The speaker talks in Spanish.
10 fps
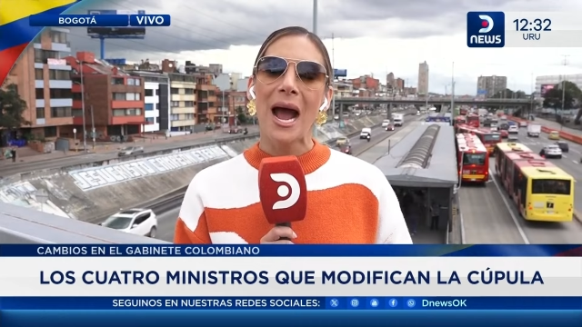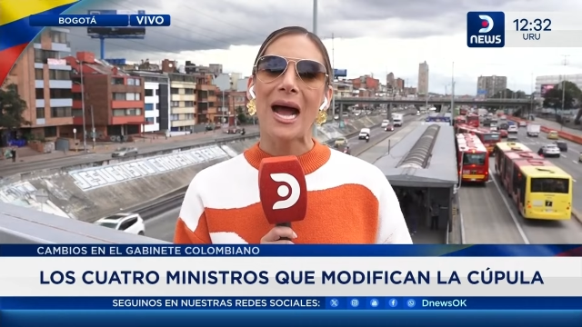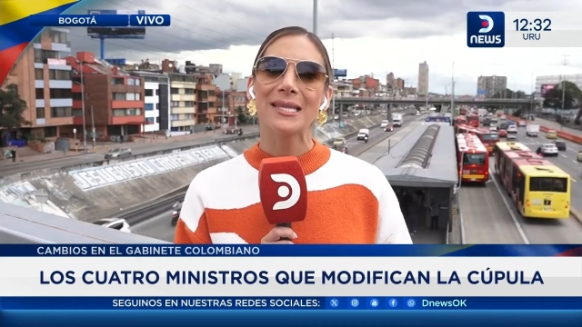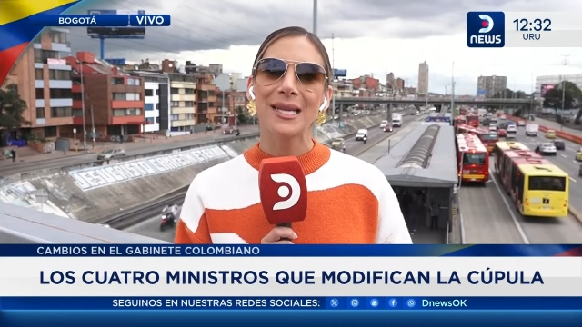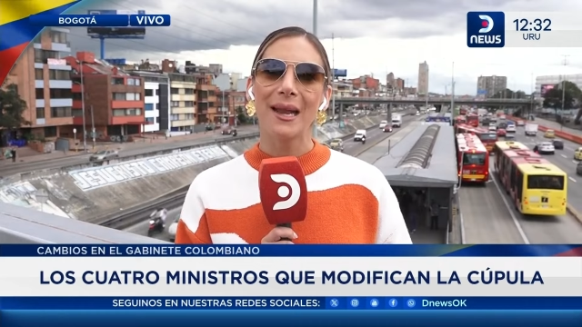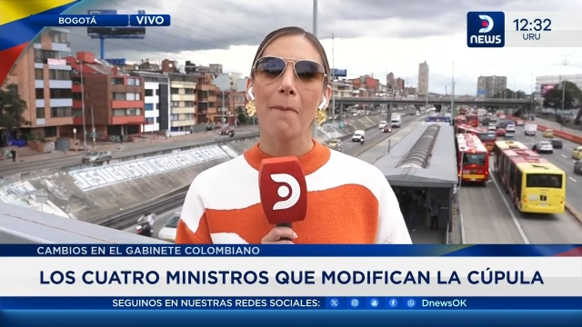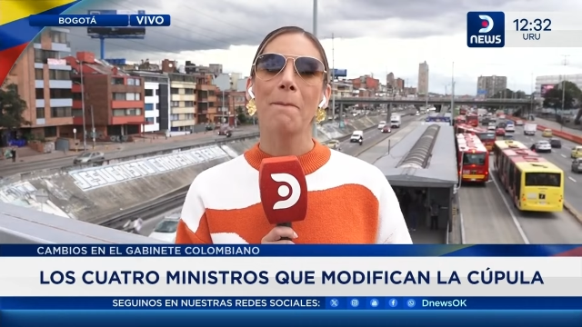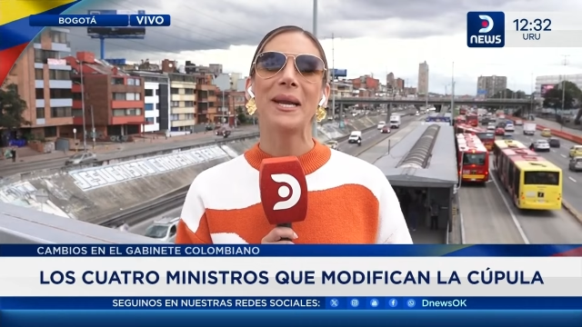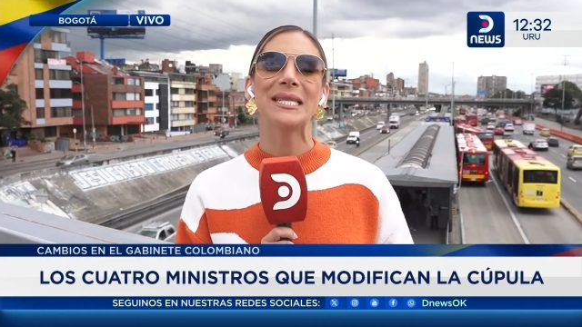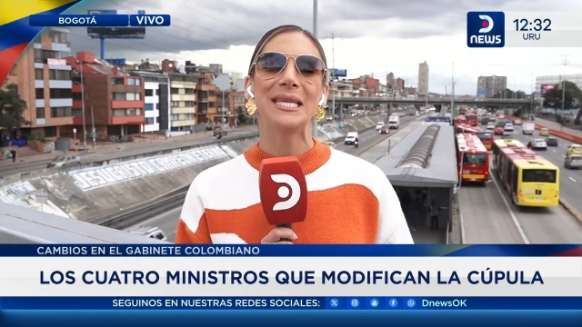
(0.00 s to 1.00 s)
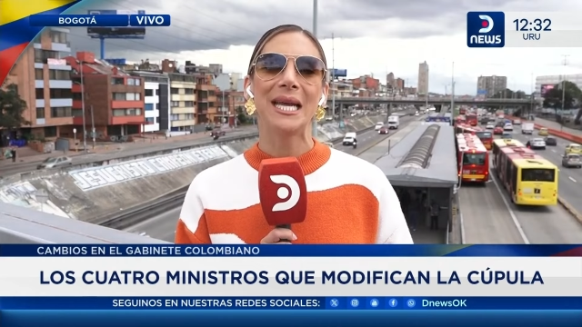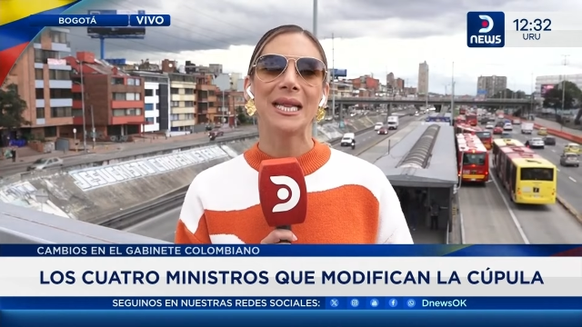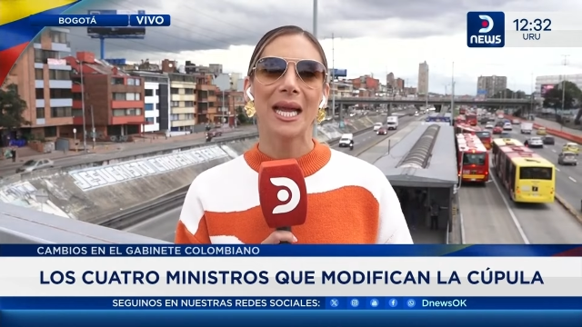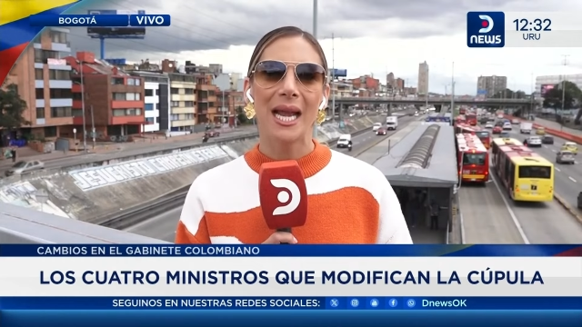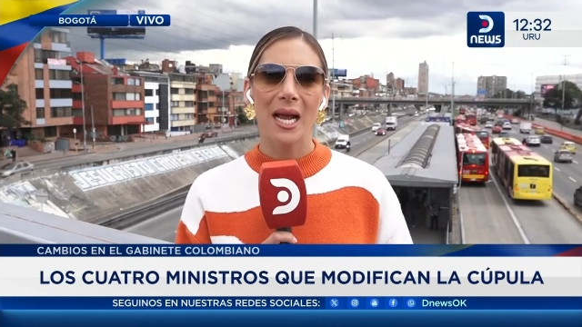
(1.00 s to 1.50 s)
a ser
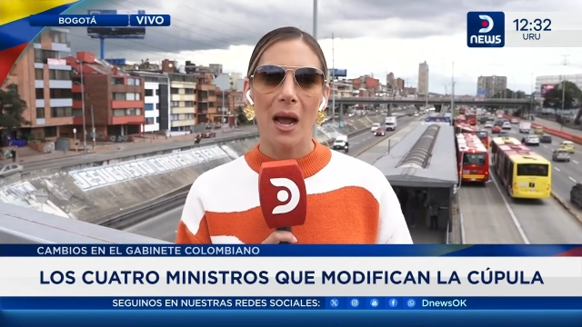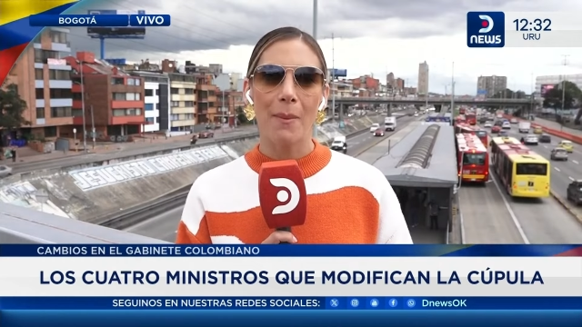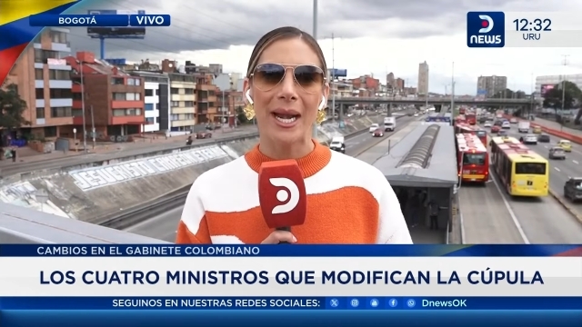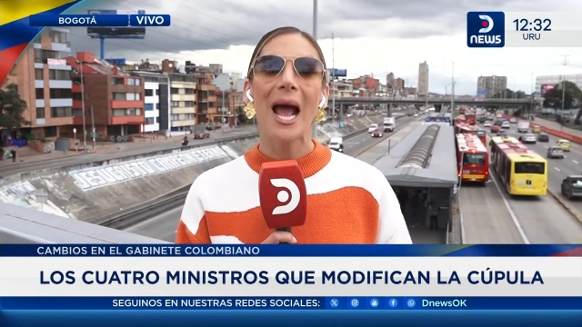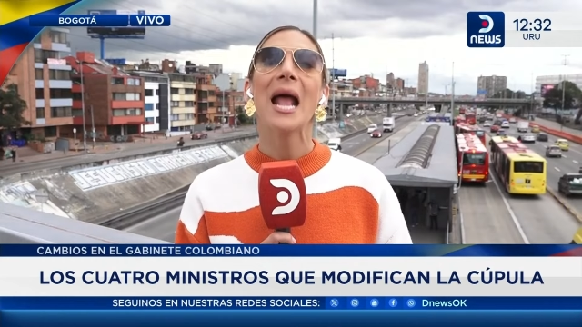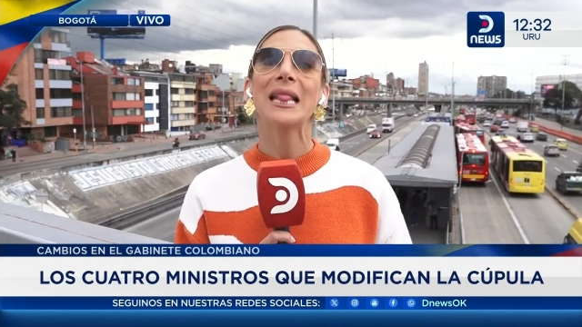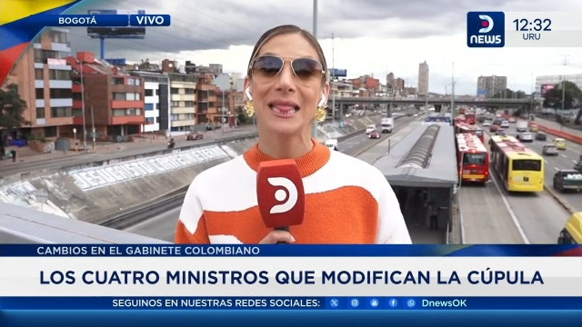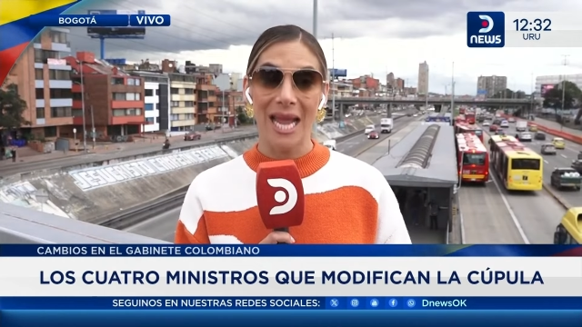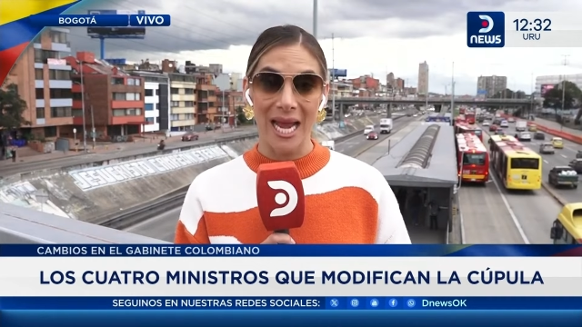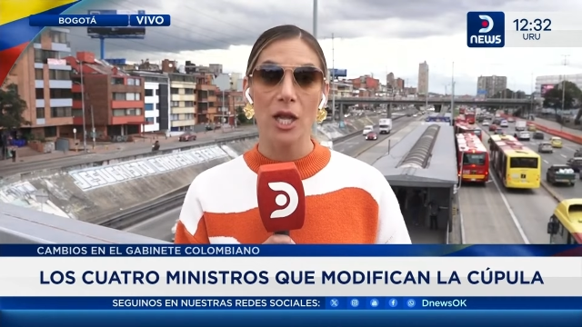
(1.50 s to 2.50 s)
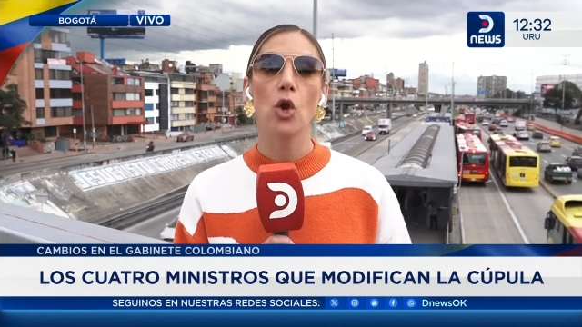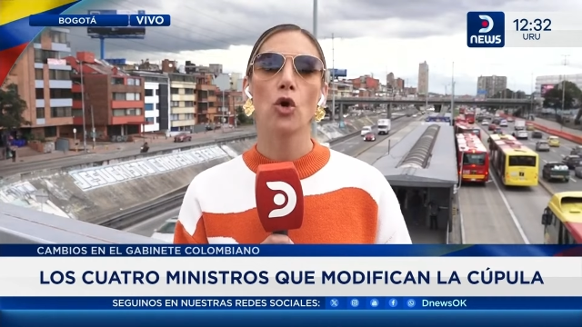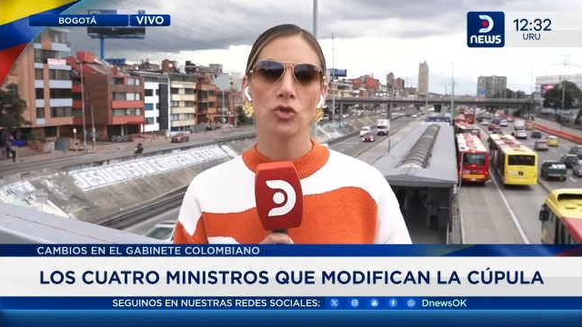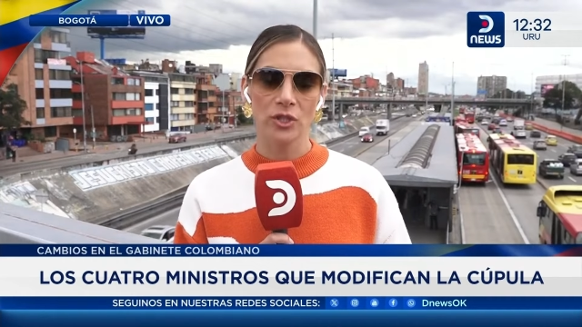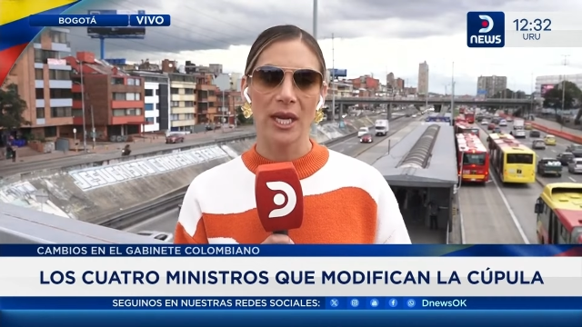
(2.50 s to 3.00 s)
presidente de la Cámara del
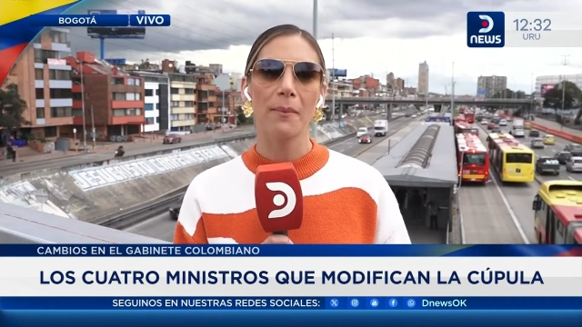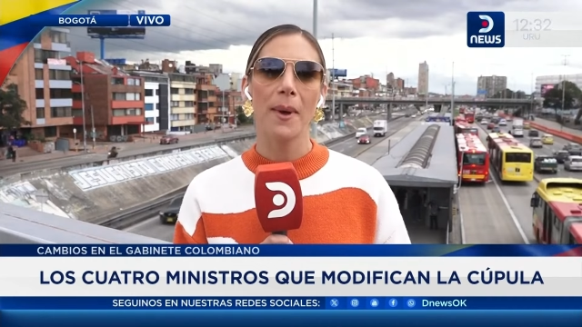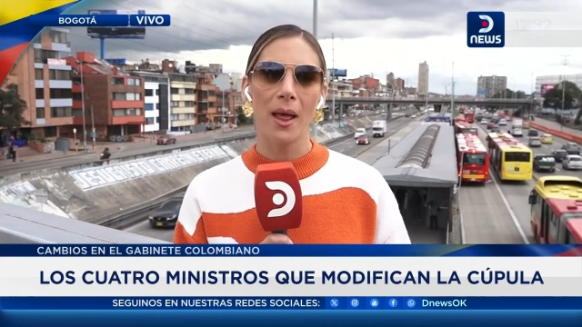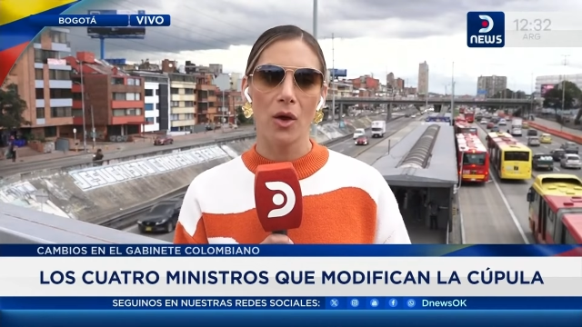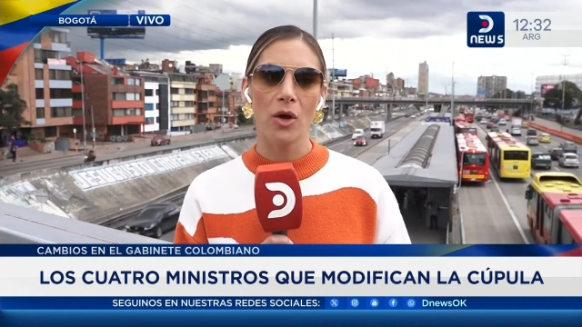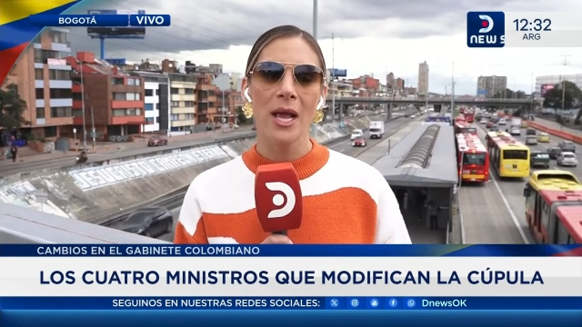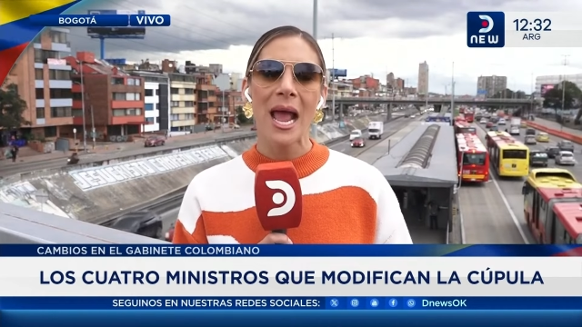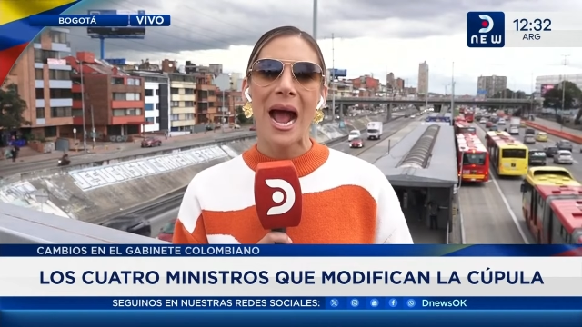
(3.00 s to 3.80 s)
Conservador.